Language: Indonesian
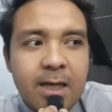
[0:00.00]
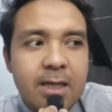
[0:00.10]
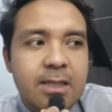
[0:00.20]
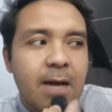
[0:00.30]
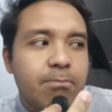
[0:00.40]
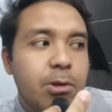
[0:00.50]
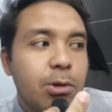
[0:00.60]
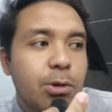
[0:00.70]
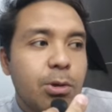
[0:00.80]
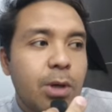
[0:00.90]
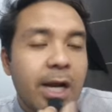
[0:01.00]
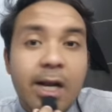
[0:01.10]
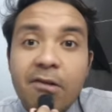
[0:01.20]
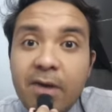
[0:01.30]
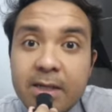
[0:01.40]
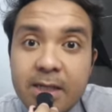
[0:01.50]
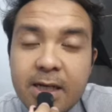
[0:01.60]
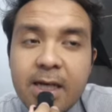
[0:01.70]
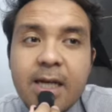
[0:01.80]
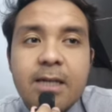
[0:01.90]
Sabtu Arena
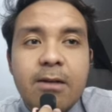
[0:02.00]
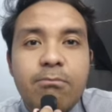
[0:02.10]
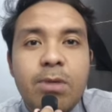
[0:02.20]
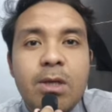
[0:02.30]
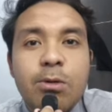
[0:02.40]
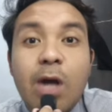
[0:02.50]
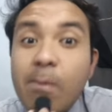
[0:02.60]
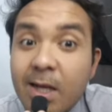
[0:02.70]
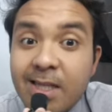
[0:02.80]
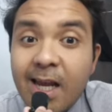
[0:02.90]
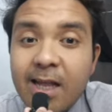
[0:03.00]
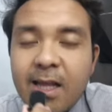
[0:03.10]
Faction, Minggu EBZ.